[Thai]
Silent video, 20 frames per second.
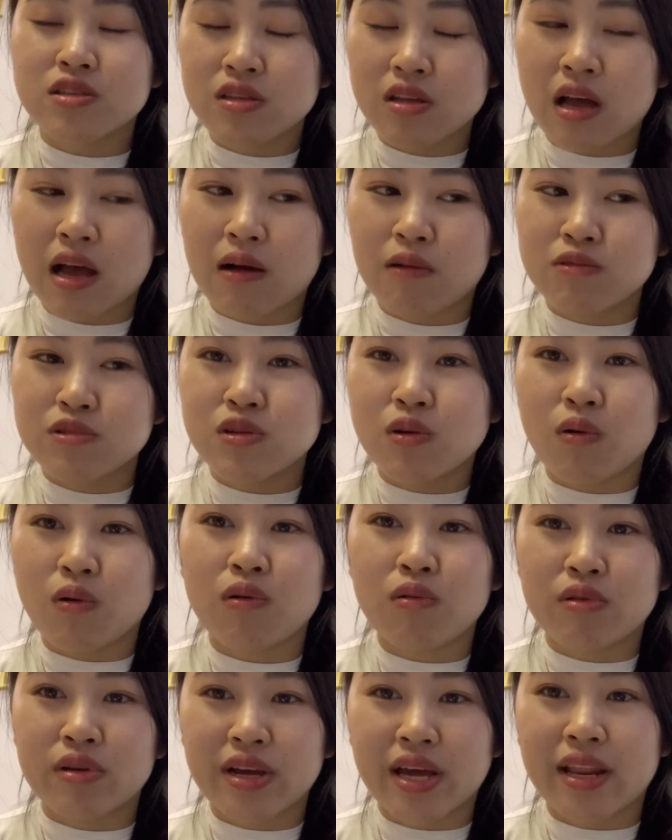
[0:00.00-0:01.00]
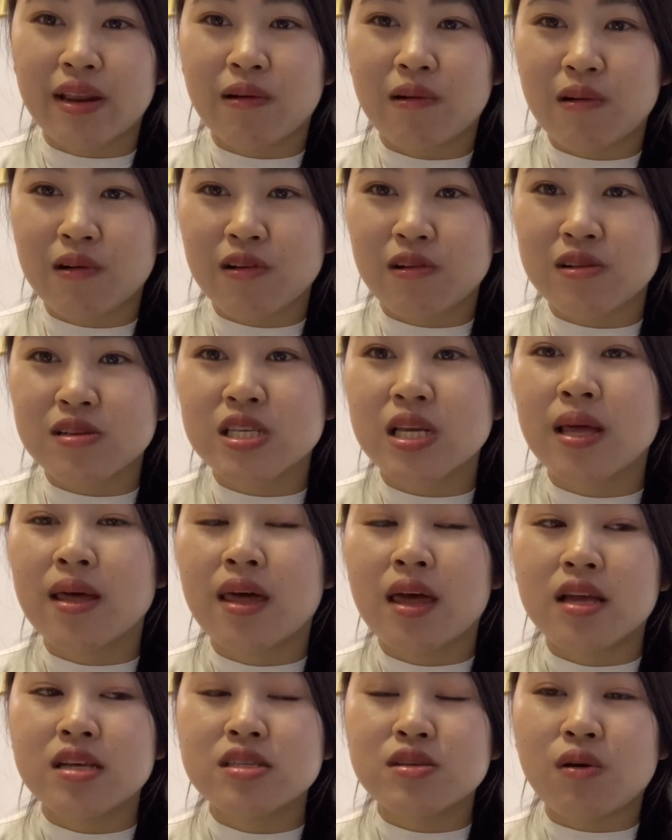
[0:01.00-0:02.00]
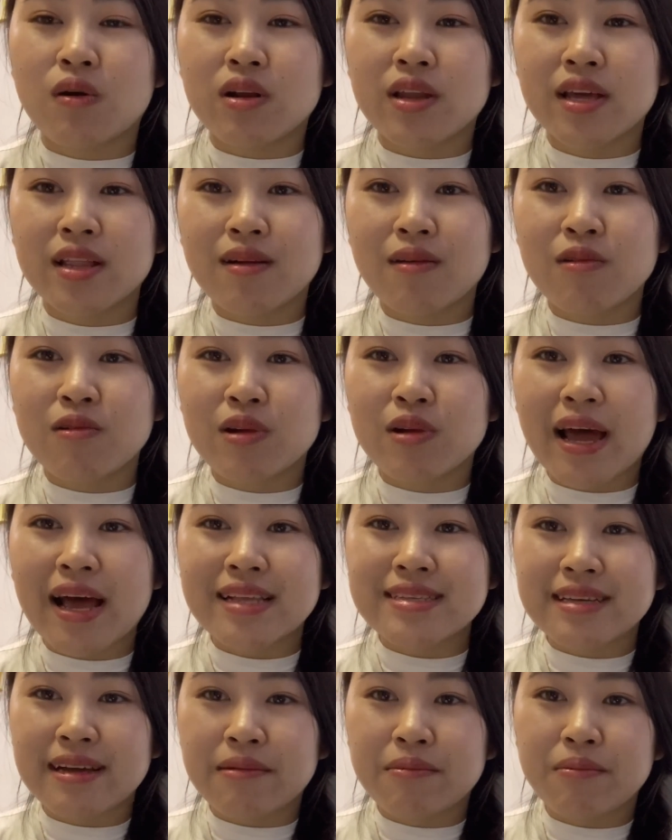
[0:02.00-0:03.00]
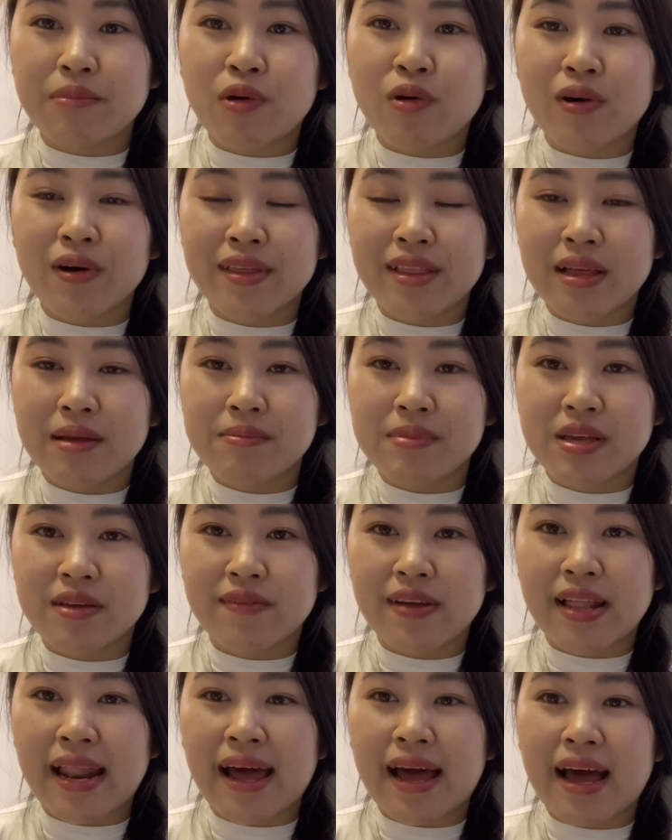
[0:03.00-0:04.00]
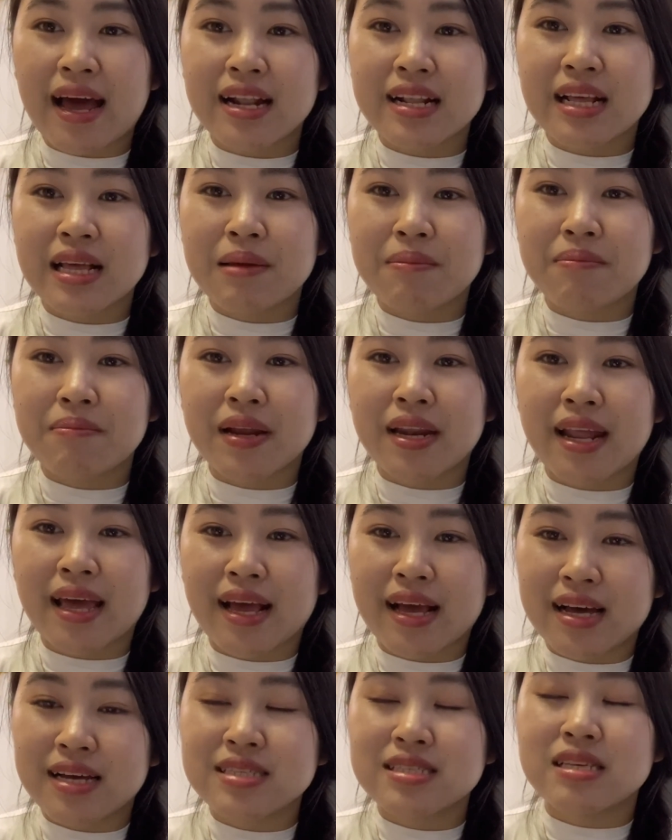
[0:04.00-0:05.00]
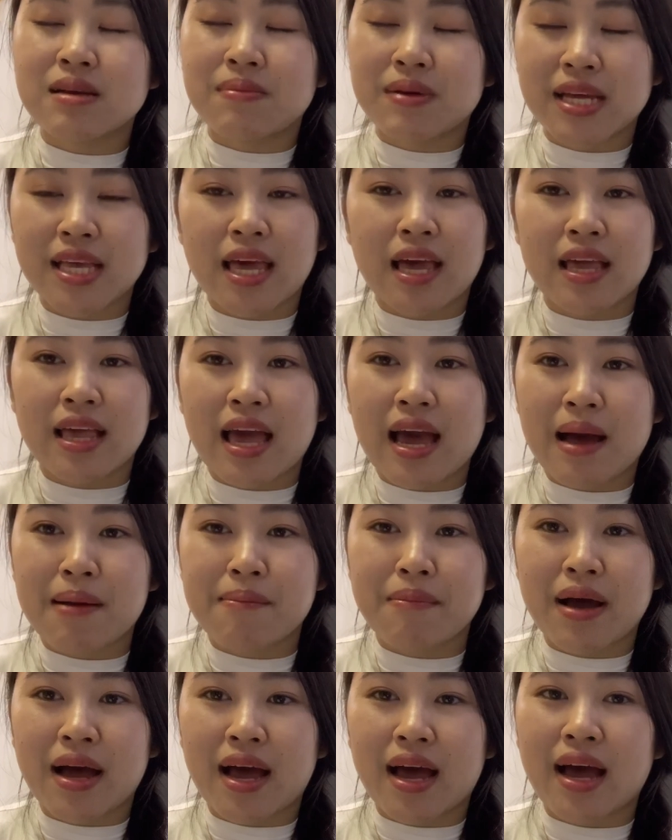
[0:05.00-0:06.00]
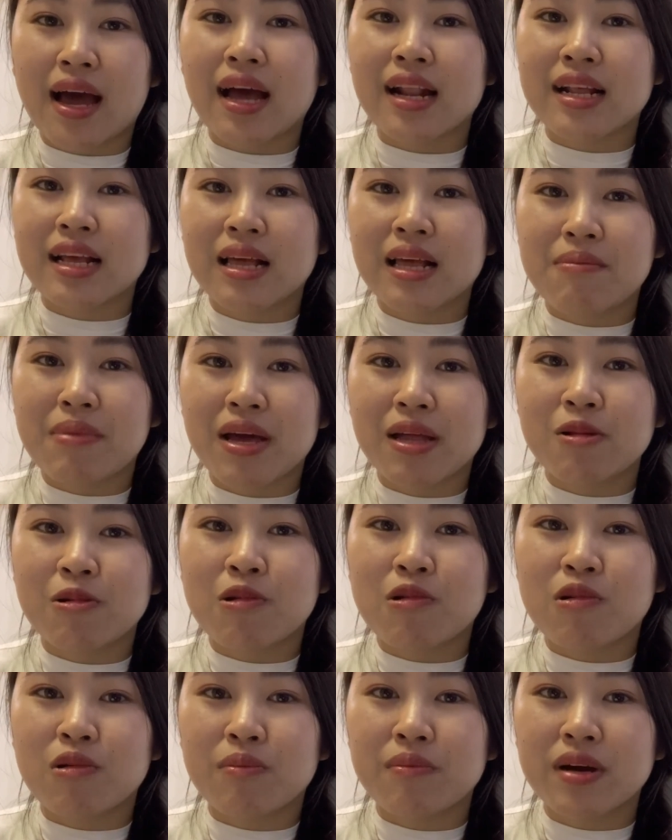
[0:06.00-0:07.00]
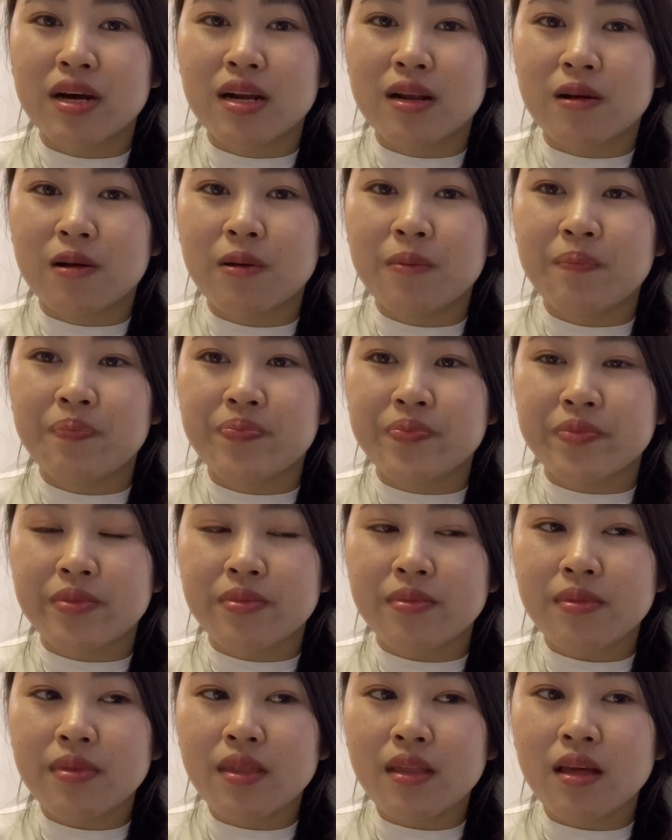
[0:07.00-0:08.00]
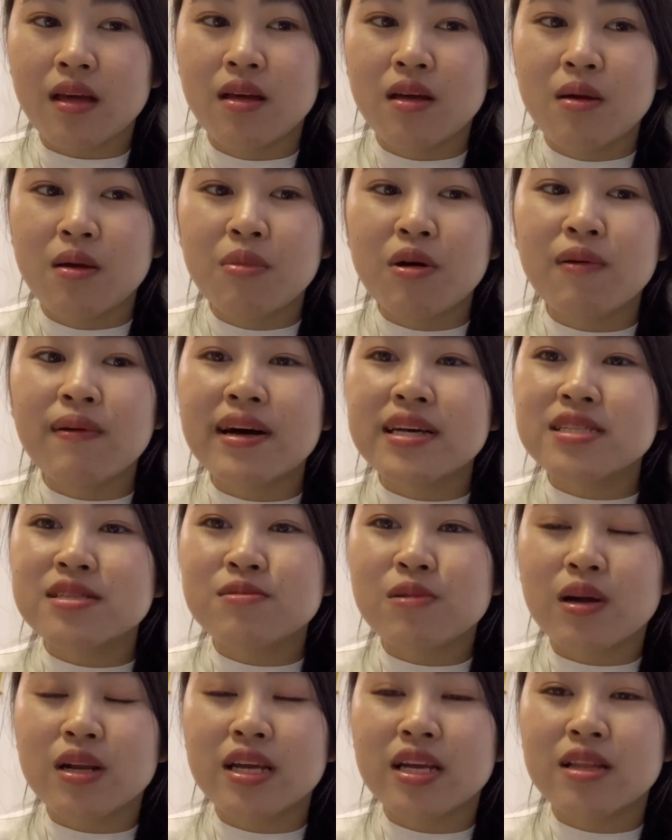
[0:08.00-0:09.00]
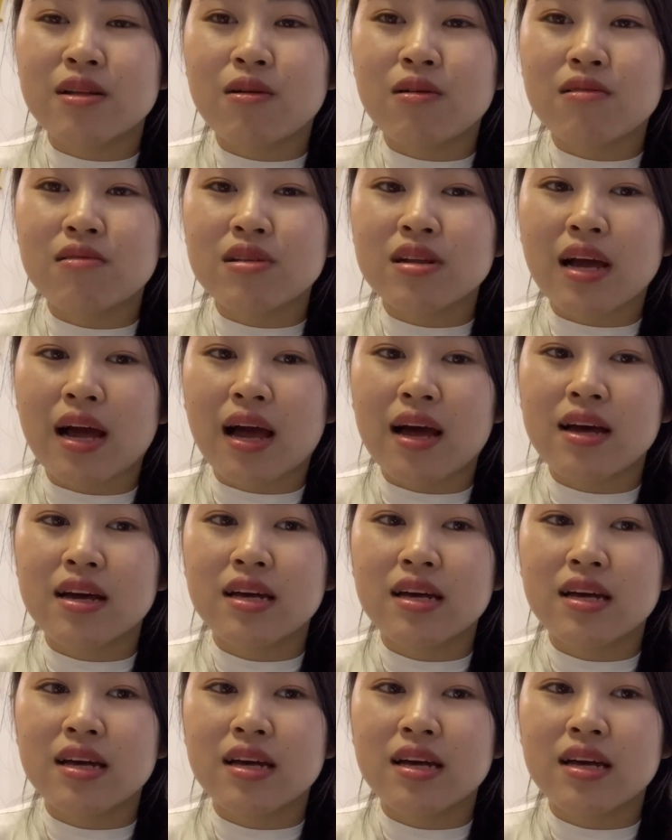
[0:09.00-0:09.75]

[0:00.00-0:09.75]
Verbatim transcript: เฮาส่งคนเอน้องเนาะส่วนนี้น้องรถอาจจะบ่ค่อยได้มีเวลาอัดคลิปปันใดก็จะพยายามมาอัดคลิปให้ทุกคนเบิ่งเนาะเพราะว่าส่วงนี้น้องรถกะ